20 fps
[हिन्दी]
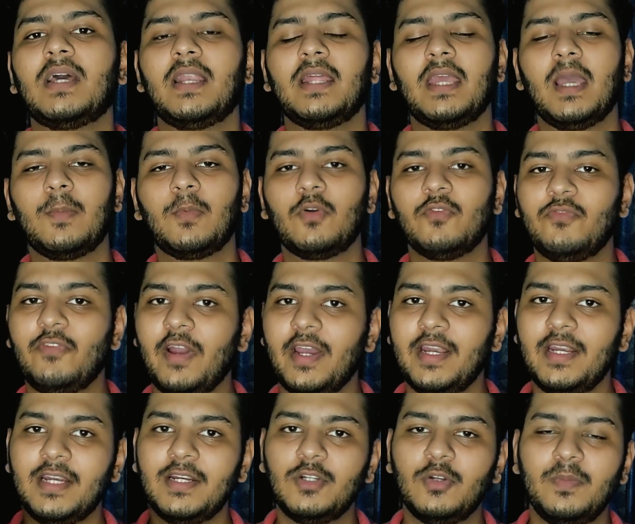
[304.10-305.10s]
करके आपको फाइव
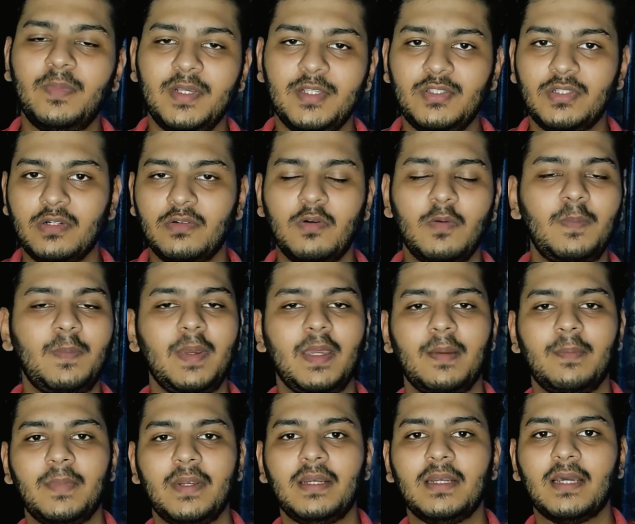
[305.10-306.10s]
हंड्रेड रुपीज जो हो
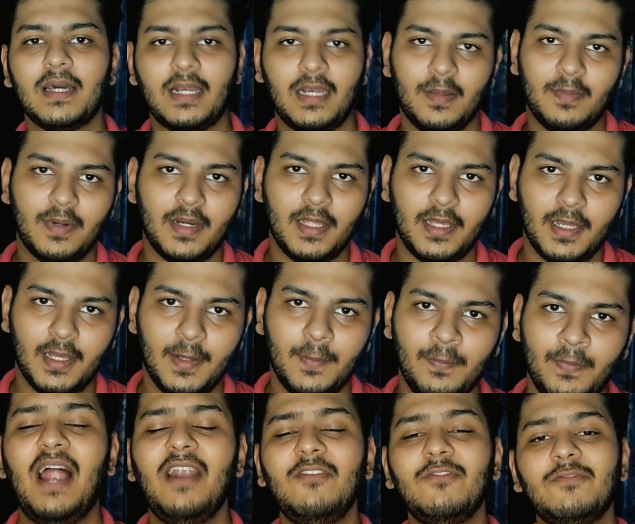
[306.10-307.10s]
पेमेंट करने
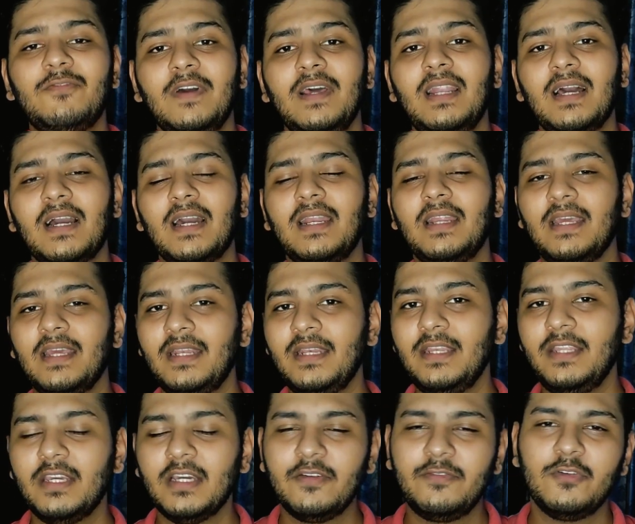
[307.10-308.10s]
पड़ेंगे एंड वेल well, अगर इन
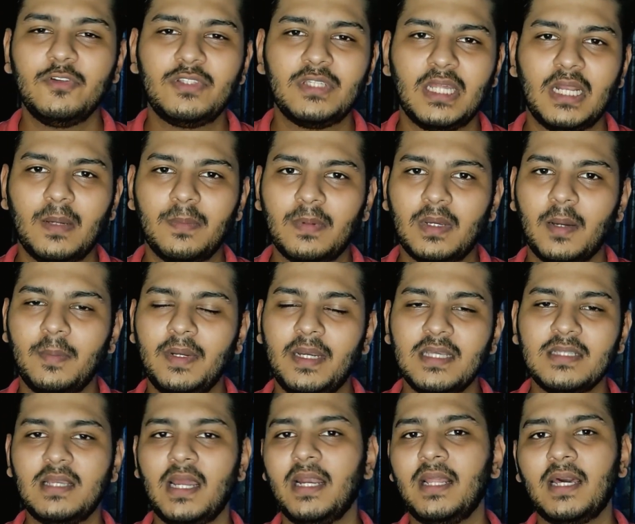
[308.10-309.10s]
नियर फ्यूचर आप कभी
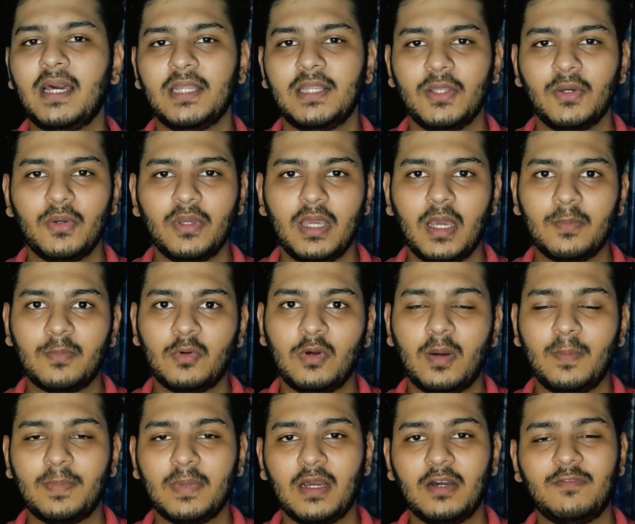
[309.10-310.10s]
डिसाइड करते हो कि आपको
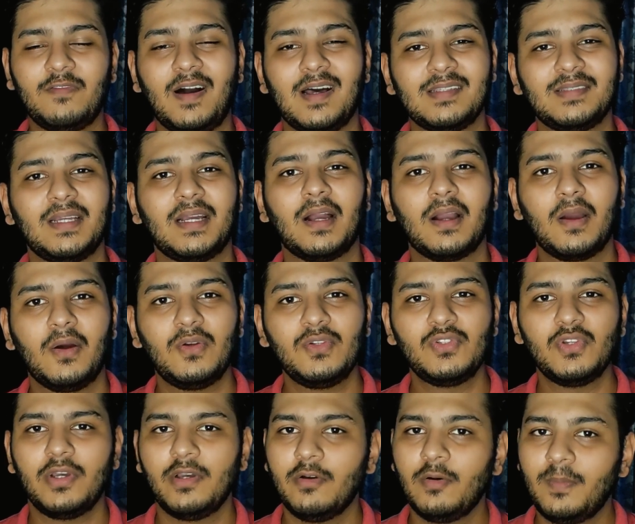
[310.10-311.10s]
आपका फास्टैग अकाउंट
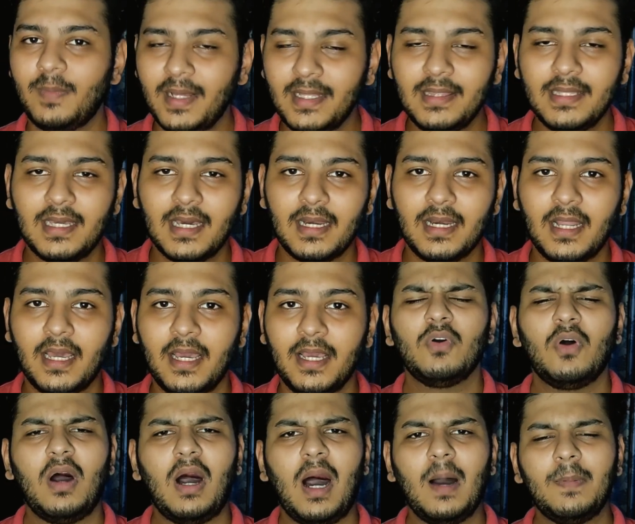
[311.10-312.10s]
जो है वो बंद करना है
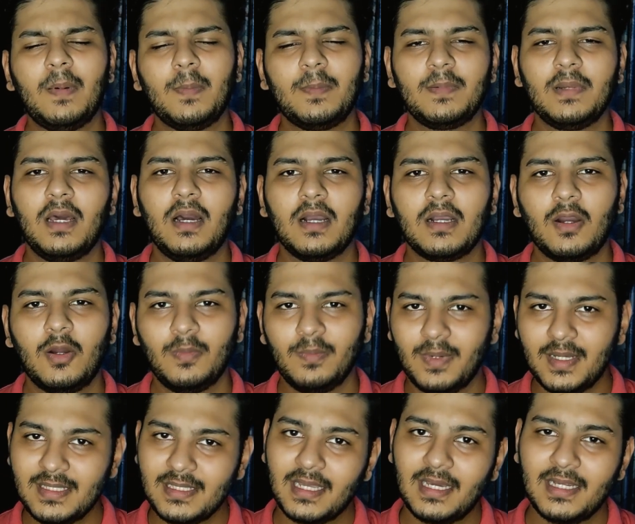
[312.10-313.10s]
तो आप अपना अकाउंट
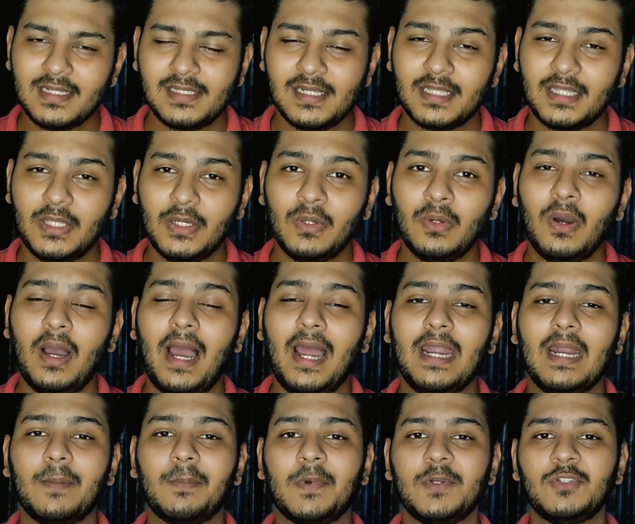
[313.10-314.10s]
बंद कर सकते हो एंड
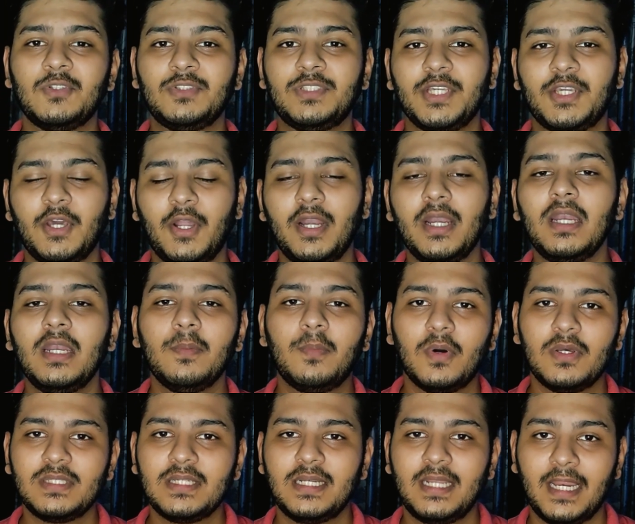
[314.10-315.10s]
आपका जो सिक्योरिटी
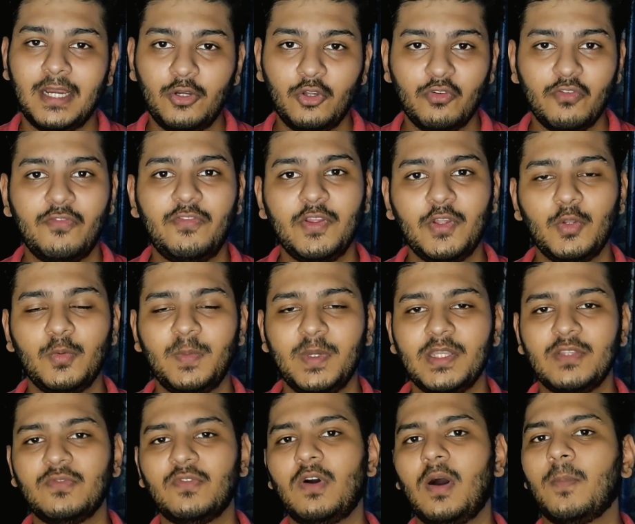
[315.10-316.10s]
डिपॉजिट है टू फिफ्टी रुपीज
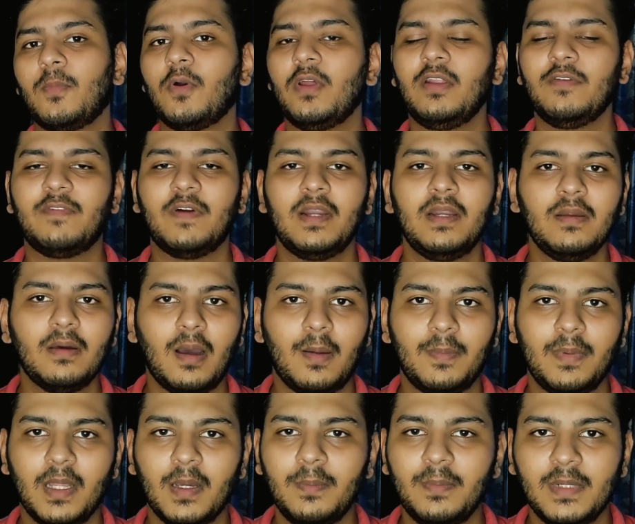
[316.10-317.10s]
वो वो आपको रिफंड
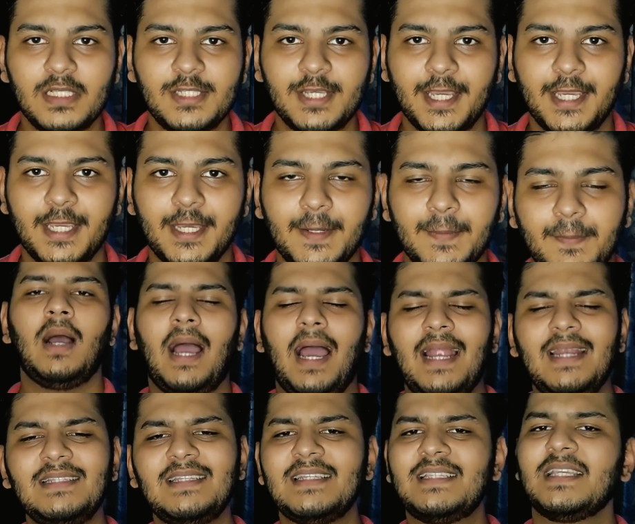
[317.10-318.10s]
अपने आप मिल जाएंगे
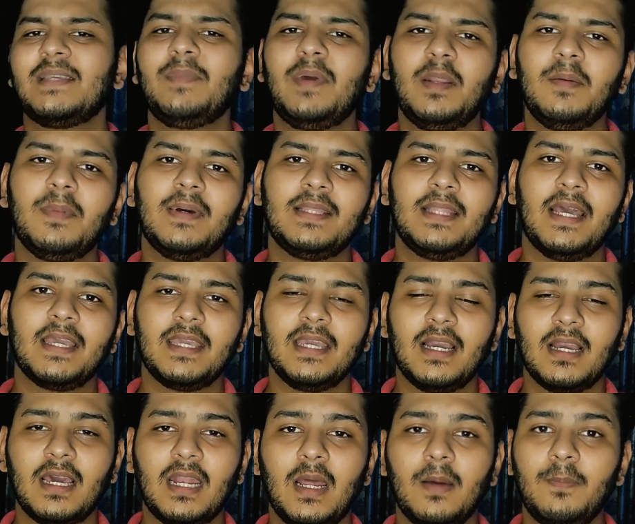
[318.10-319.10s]
एंड जैसे कि मैंने बताया कि
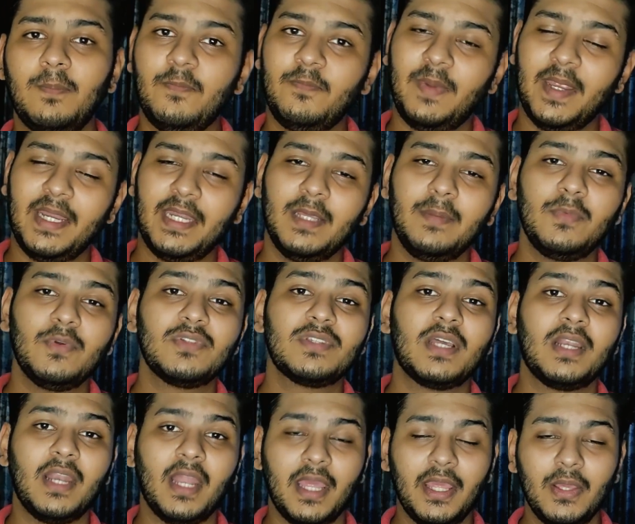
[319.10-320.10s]
अगर आप पेटीएम
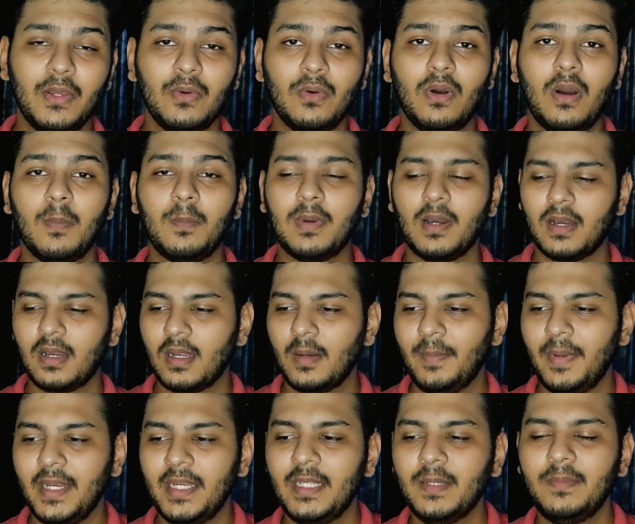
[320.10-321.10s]
यूजर नहीं हो आप अगर
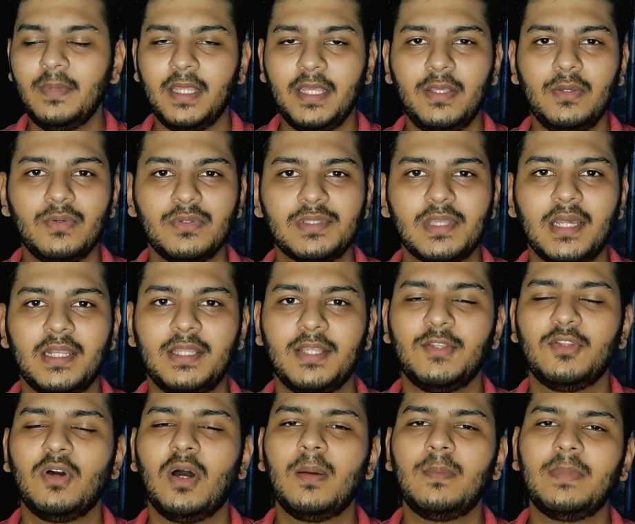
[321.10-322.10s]
पेटीएम नहीं यूज करते
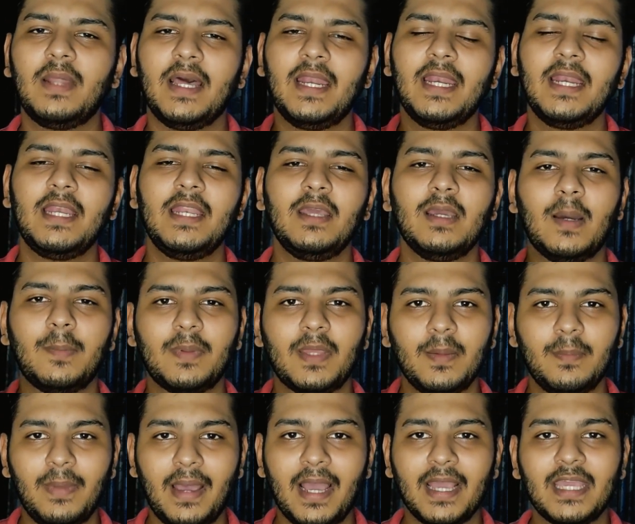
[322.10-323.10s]
तो आप डायरेक्टली आपके
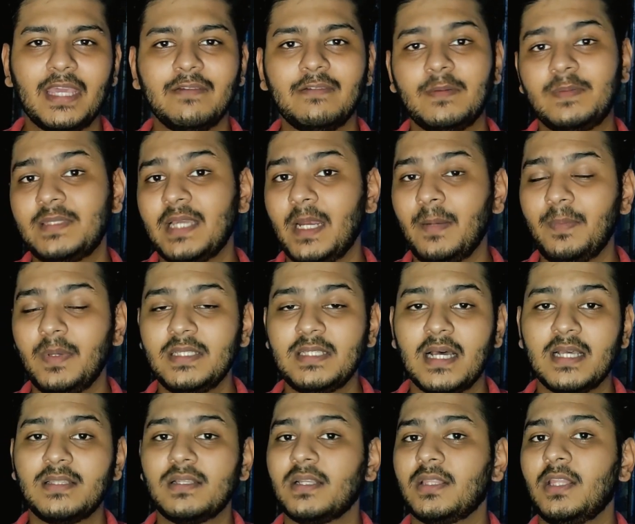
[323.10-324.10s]
बैंक के वेबसाइट पे
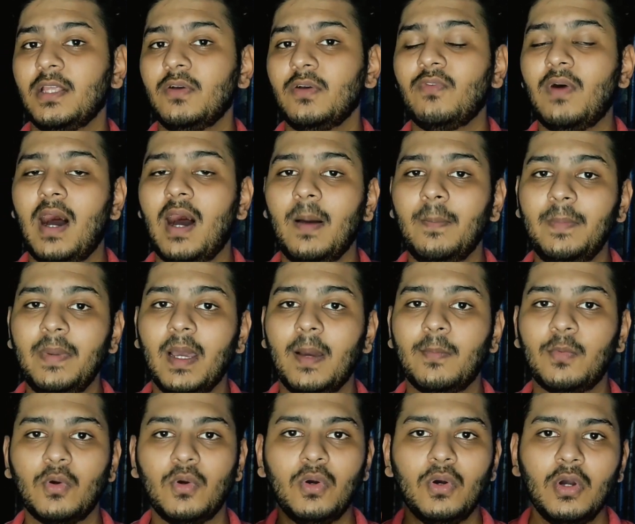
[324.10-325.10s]
जा सकते हो वहां पे
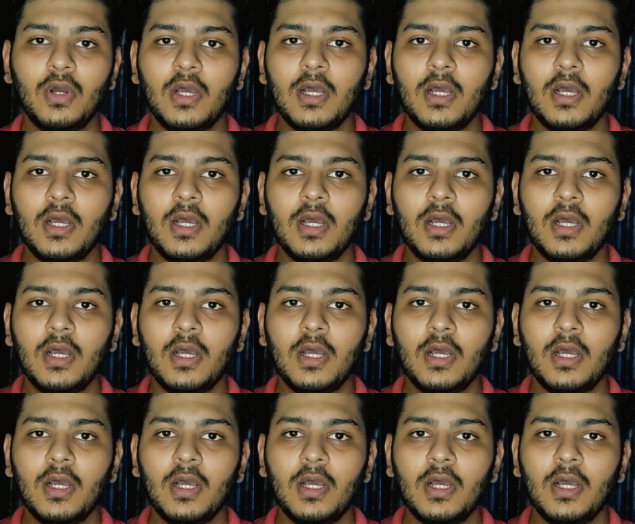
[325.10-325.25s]
आपको